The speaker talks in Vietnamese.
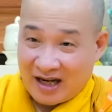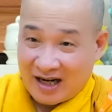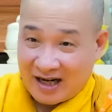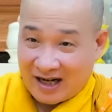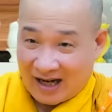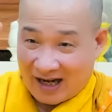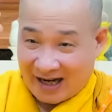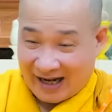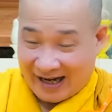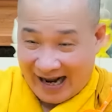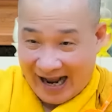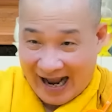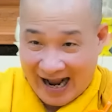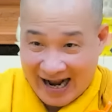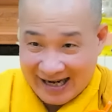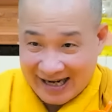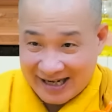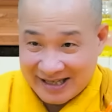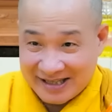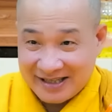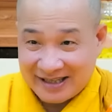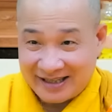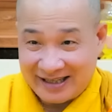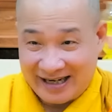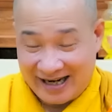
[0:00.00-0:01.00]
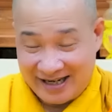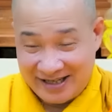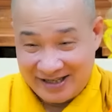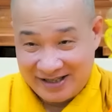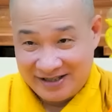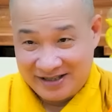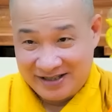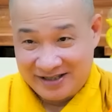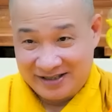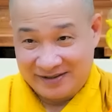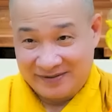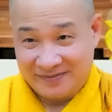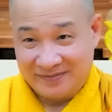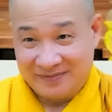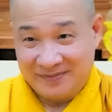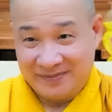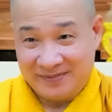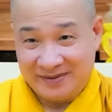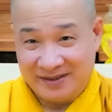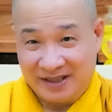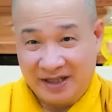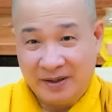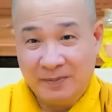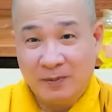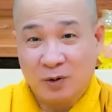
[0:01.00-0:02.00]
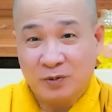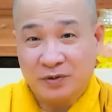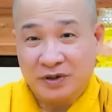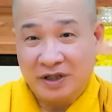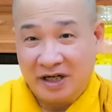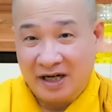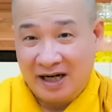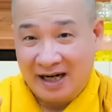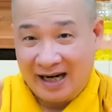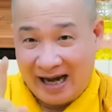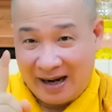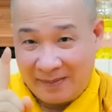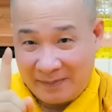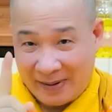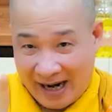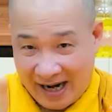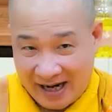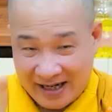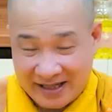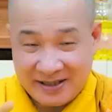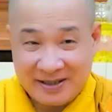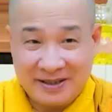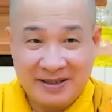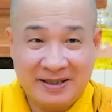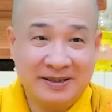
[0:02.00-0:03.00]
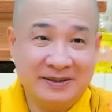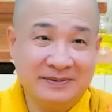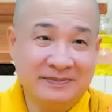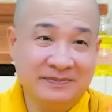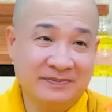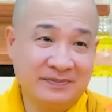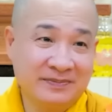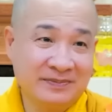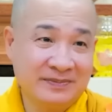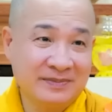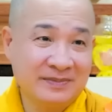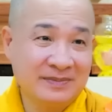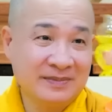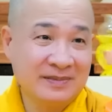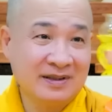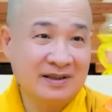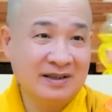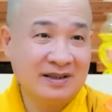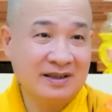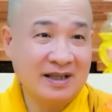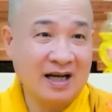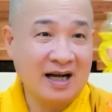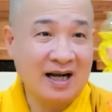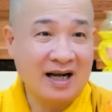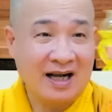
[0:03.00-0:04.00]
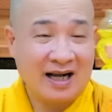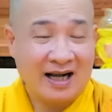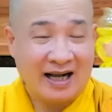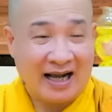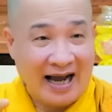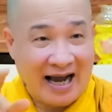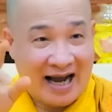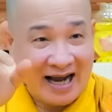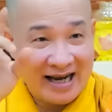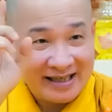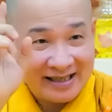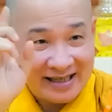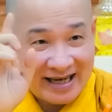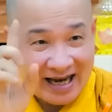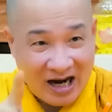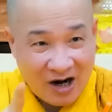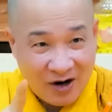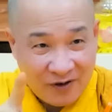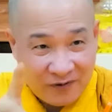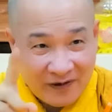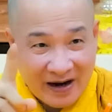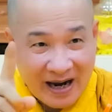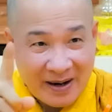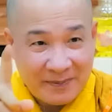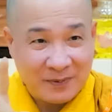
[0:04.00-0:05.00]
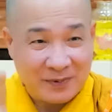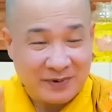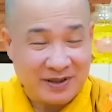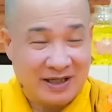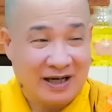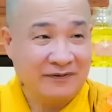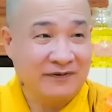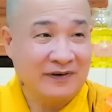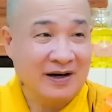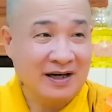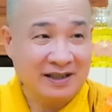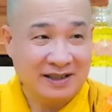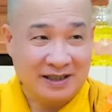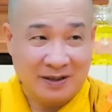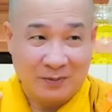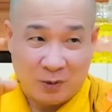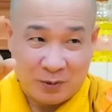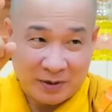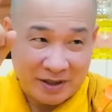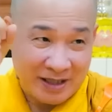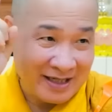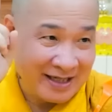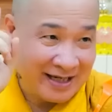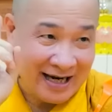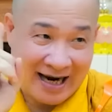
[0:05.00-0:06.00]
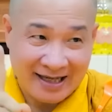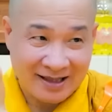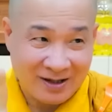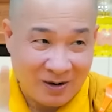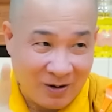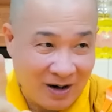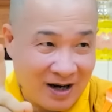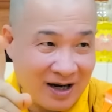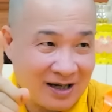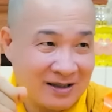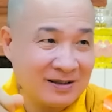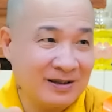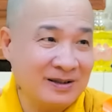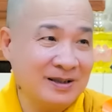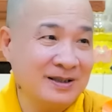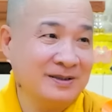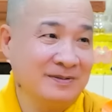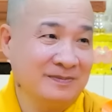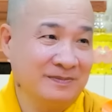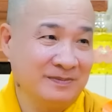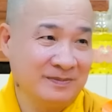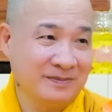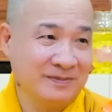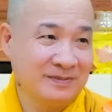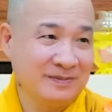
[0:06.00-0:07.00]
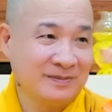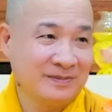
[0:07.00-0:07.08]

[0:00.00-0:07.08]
tất cả các nước đại dương chỉ một vị là mặn thôi, tất cả giáo pháp của nhà Phật chỉ một vị giải thoát thôi.